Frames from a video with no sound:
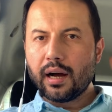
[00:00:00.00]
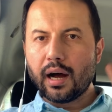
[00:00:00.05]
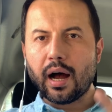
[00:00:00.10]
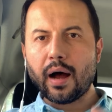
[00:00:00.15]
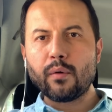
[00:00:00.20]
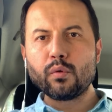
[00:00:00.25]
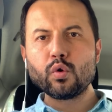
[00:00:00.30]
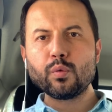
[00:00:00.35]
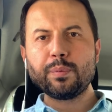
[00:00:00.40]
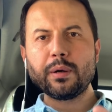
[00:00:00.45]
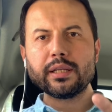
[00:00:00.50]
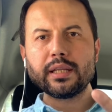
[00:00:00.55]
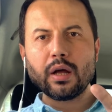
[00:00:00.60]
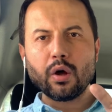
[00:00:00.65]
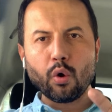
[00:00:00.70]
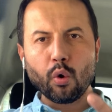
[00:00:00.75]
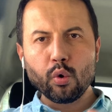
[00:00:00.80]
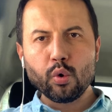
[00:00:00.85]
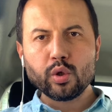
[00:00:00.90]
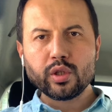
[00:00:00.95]
Avrupa'da
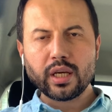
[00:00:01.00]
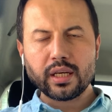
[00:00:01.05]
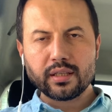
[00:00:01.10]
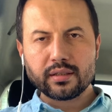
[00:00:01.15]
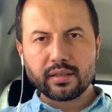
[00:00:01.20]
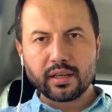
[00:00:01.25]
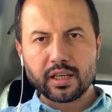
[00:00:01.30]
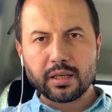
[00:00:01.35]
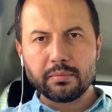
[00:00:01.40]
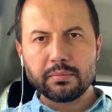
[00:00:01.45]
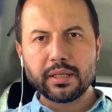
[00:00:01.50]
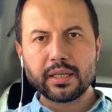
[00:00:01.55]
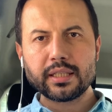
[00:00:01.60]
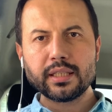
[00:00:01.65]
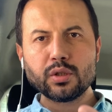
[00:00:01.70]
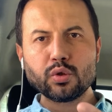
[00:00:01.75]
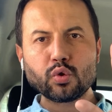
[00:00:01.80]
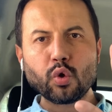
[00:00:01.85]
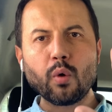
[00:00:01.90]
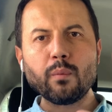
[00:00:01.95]
o ülkenin
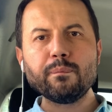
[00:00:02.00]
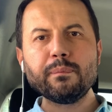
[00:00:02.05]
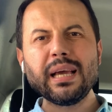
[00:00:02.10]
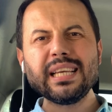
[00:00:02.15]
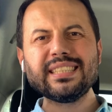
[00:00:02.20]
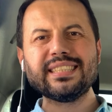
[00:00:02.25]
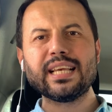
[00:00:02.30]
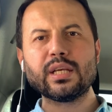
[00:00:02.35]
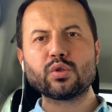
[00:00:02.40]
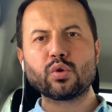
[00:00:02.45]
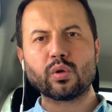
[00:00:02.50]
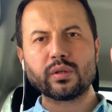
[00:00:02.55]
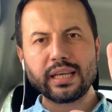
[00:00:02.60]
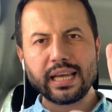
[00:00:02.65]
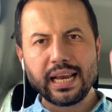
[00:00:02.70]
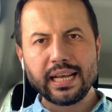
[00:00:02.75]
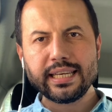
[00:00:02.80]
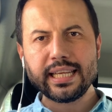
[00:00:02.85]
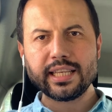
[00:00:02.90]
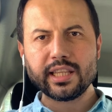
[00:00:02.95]
takımlarının son 5 sezonda
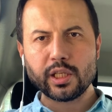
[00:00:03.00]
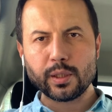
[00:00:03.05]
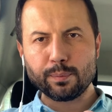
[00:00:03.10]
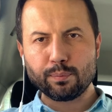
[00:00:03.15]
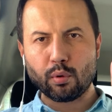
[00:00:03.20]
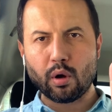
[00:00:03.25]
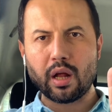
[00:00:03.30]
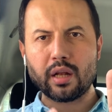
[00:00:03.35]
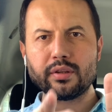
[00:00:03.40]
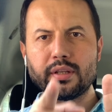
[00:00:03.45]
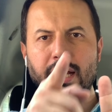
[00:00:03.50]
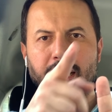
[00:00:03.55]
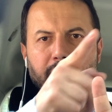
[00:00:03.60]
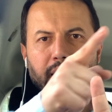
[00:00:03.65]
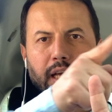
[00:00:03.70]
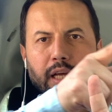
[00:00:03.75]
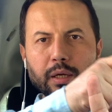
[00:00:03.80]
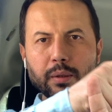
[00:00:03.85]
elde ettiği puanlar